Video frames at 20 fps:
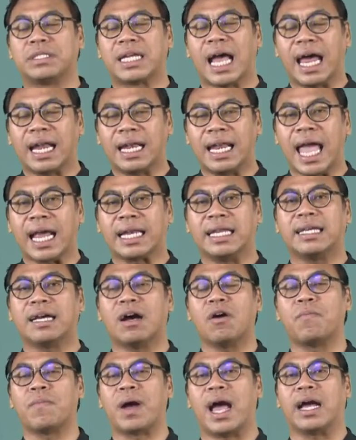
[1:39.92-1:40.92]
ชาติแรกที่
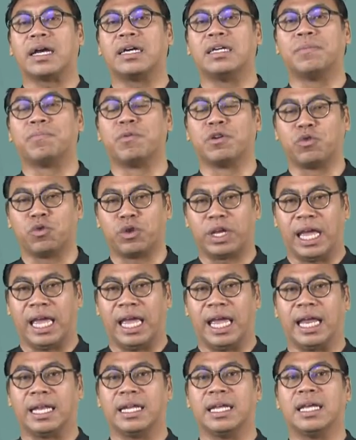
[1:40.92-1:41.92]
เข้ามาคือโปรตุเก
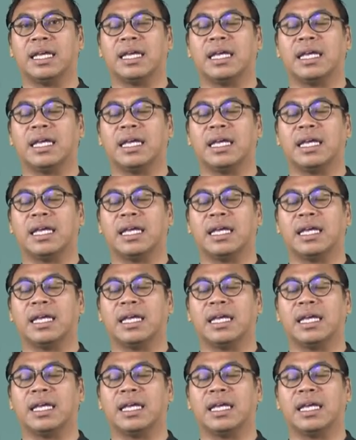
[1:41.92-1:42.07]
ส